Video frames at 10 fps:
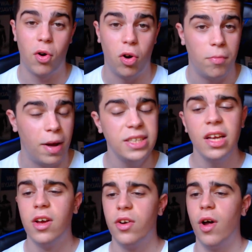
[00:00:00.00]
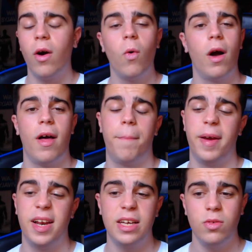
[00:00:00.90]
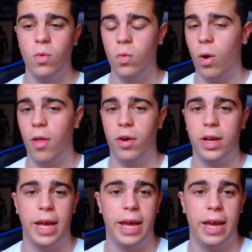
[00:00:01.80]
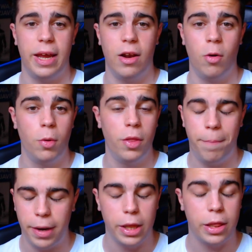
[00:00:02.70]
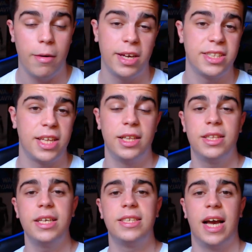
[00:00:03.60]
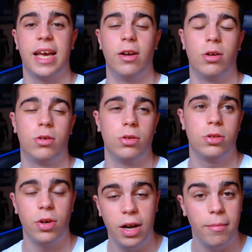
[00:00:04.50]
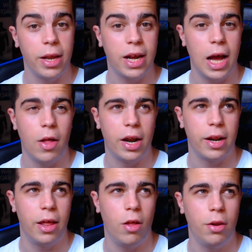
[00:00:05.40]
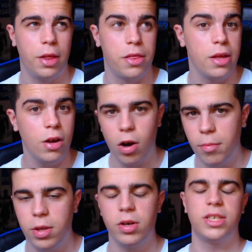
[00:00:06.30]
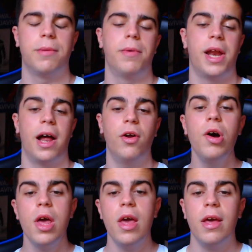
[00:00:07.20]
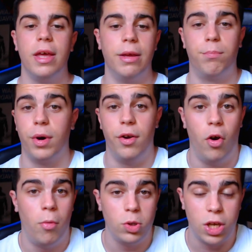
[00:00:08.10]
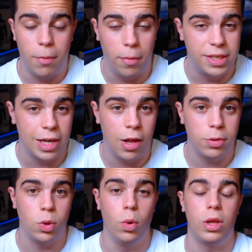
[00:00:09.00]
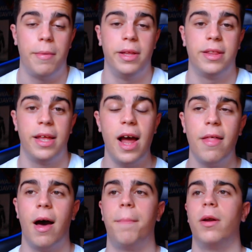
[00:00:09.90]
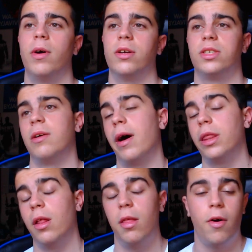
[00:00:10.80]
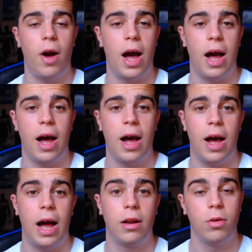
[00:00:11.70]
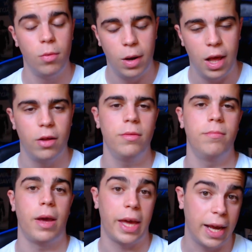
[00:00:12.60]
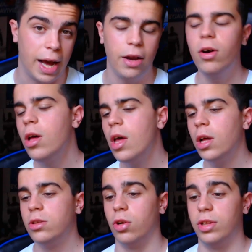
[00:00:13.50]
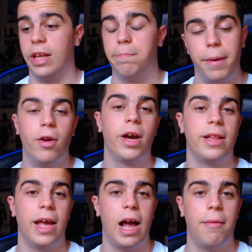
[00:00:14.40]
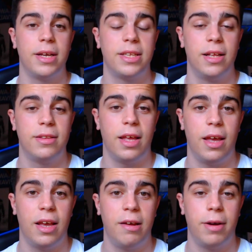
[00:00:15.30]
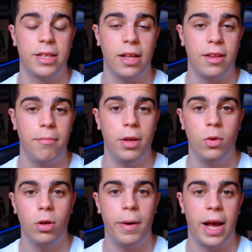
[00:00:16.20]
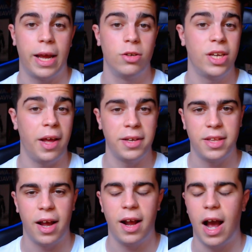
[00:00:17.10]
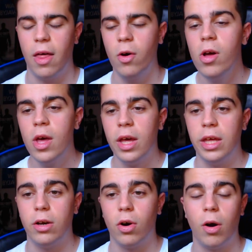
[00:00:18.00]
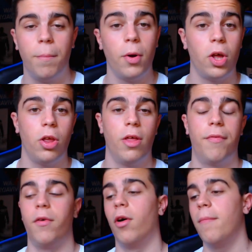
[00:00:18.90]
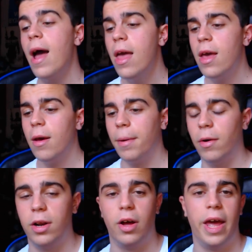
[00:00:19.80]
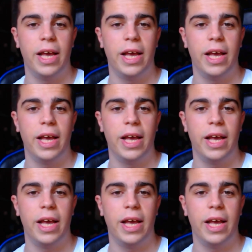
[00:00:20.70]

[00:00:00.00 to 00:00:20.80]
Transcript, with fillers: poco más, no ha jugado apenas, un jugador que lo hemos desperdiciado bastante ya que nos costó en el mercado alrededor de 5 millones en verano y pues no lo hemos aprovechado absolutamente nada. Pero bueno, se va cedido al Club León mexicano, donde espero que tenga bastante, bastantes minutos para que no se quede estancado y coja un poquillo de forma. Pero bueno,